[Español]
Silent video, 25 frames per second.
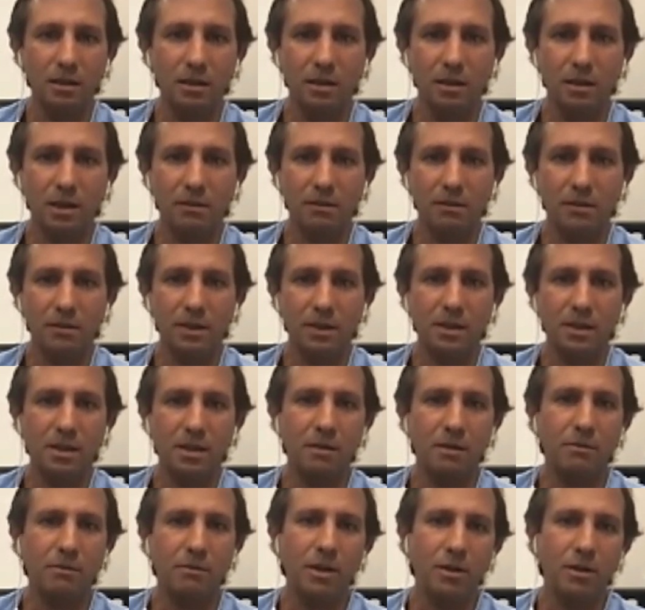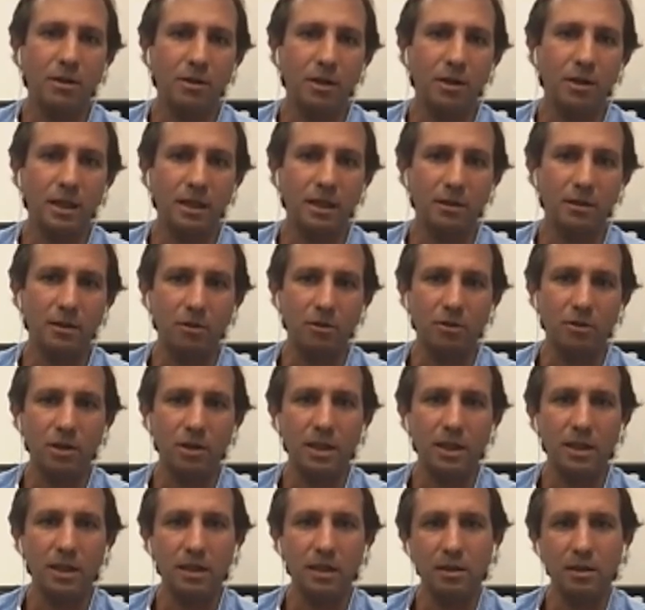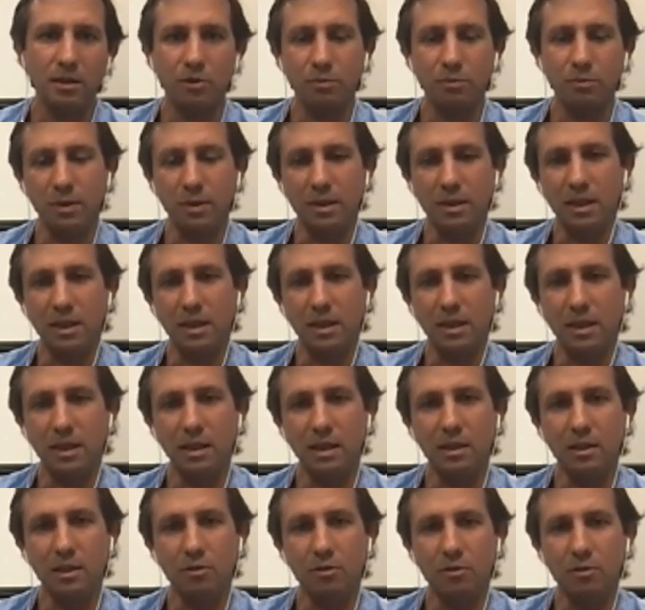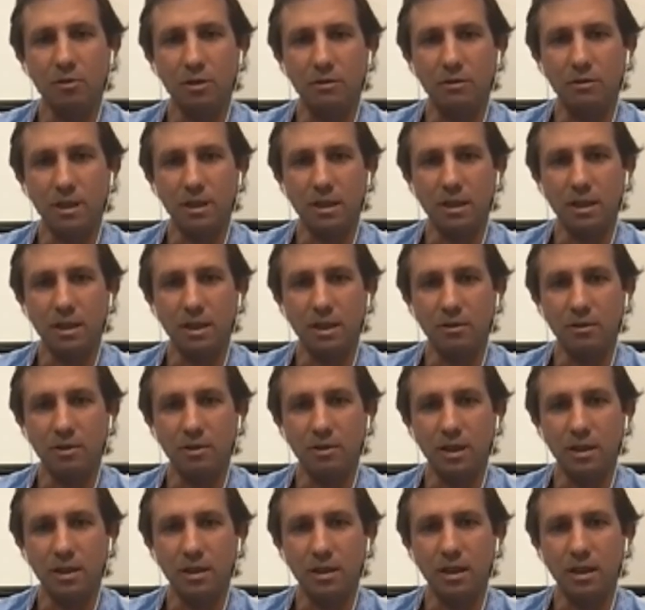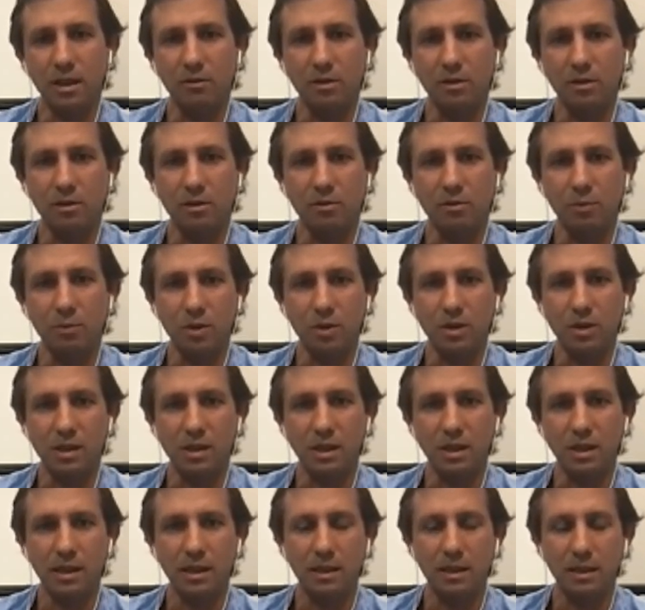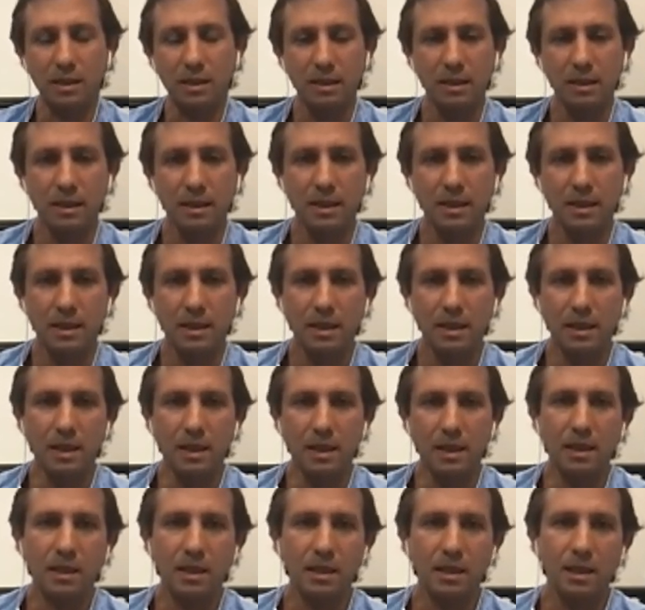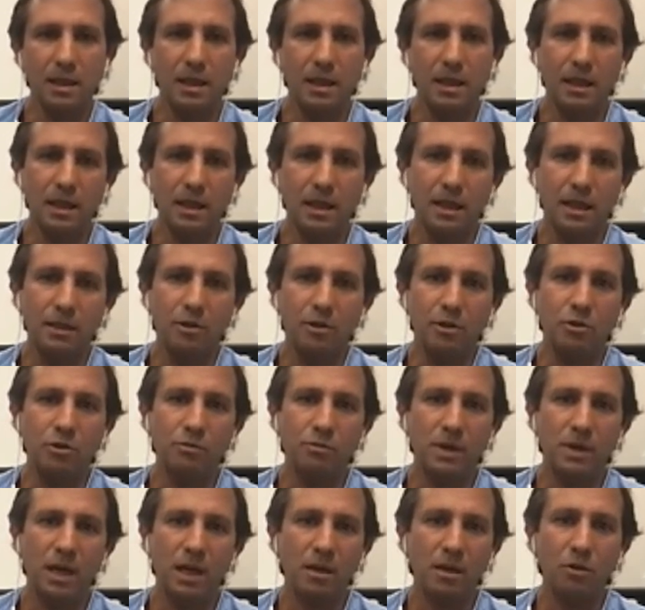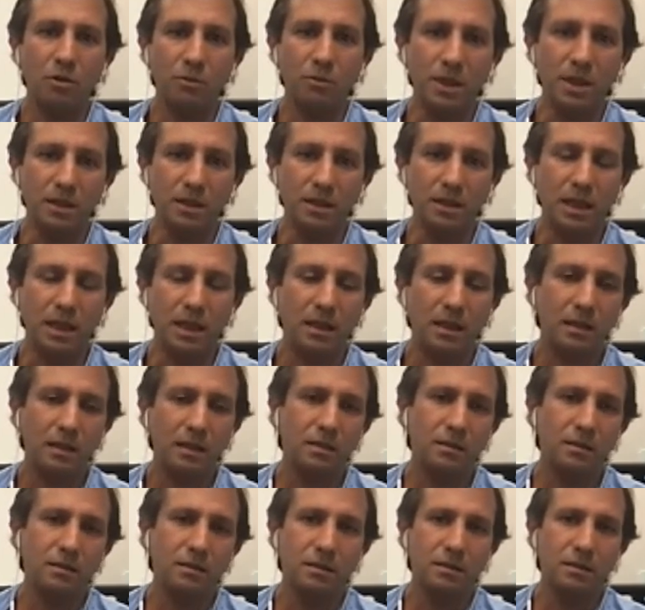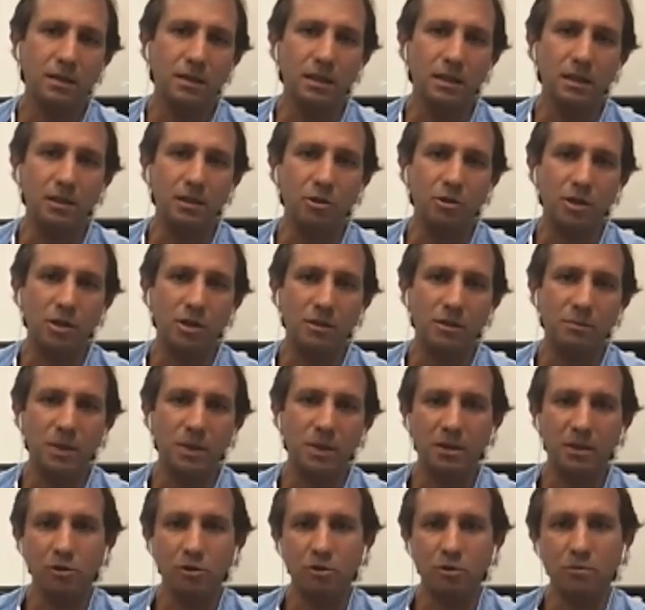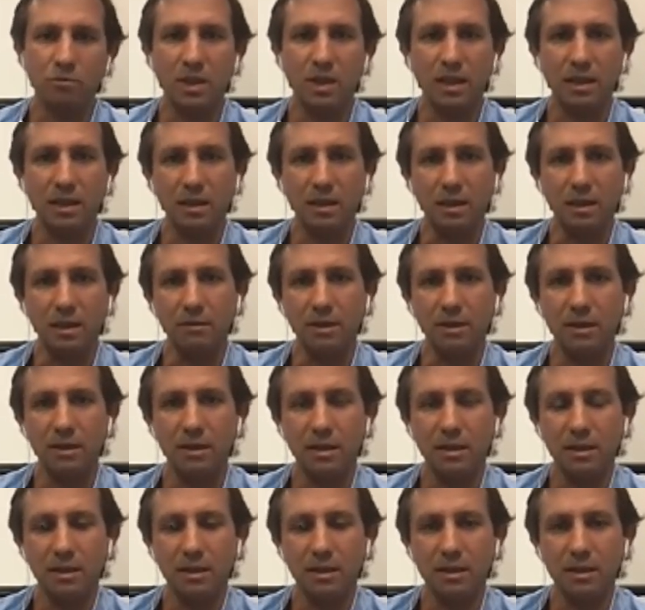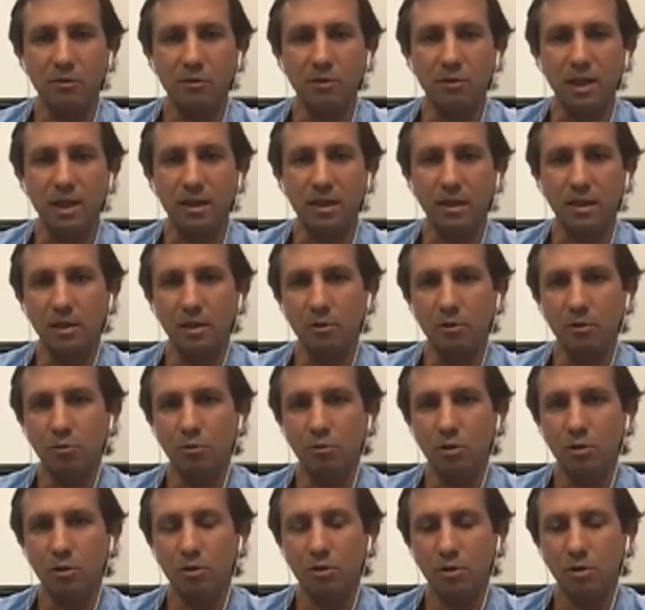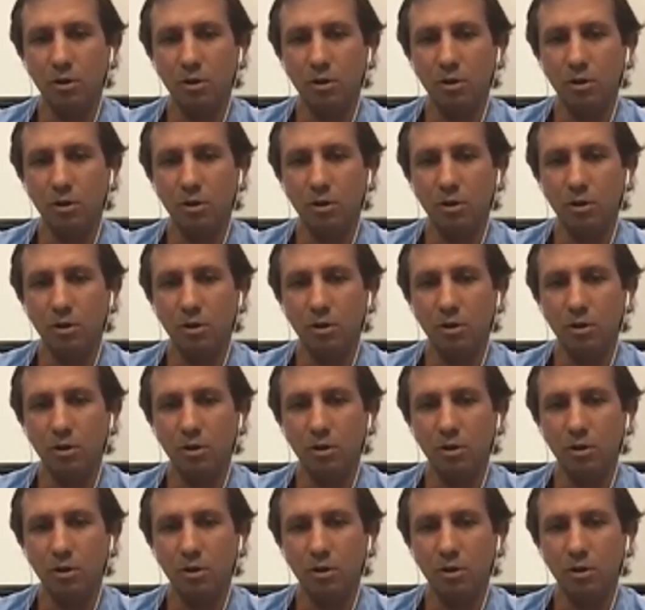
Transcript: jefe de servicio de cardiología del Hospital Clínico Universitario de Santiago de Compostela y eh, nos va a comentar los aspectos más relevantes de un artículo